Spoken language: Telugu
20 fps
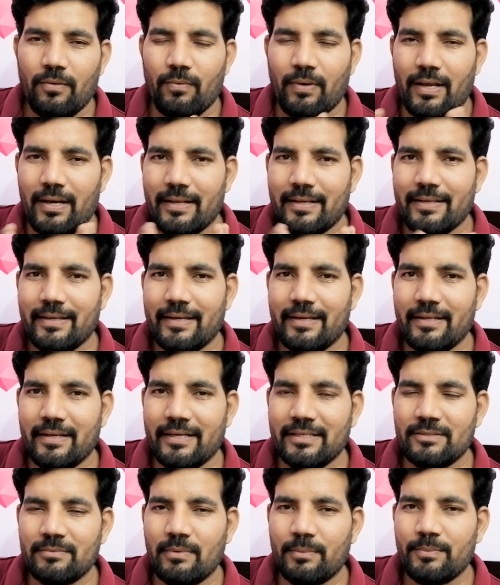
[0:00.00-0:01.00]
వాళ్ళకి
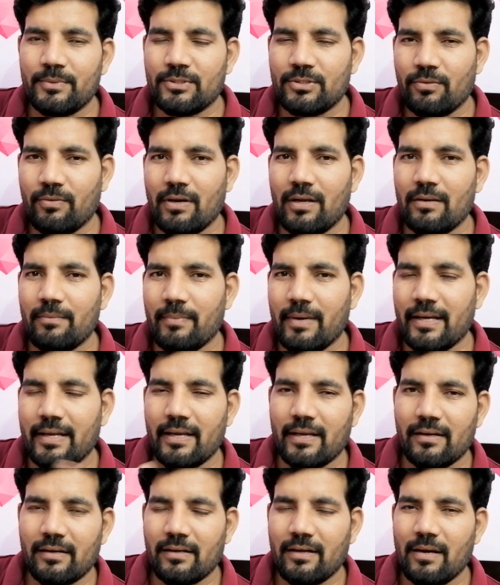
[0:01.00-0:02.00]
ఎడ్యుకేషన్ పంపిస్తే వాళ్ళు
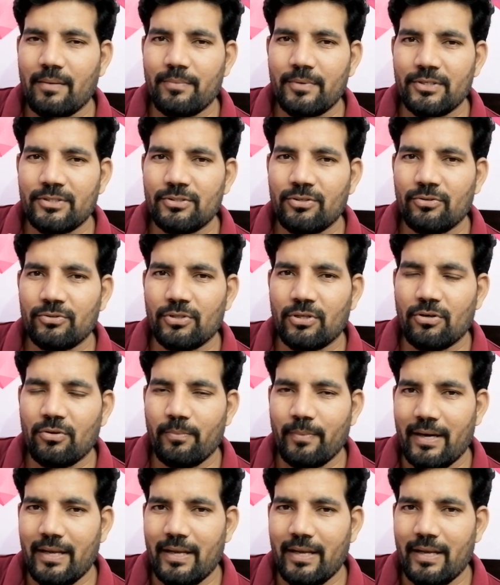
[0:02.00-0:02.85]
మాకెక్కడ కాంపిటీషన్ అవుతారో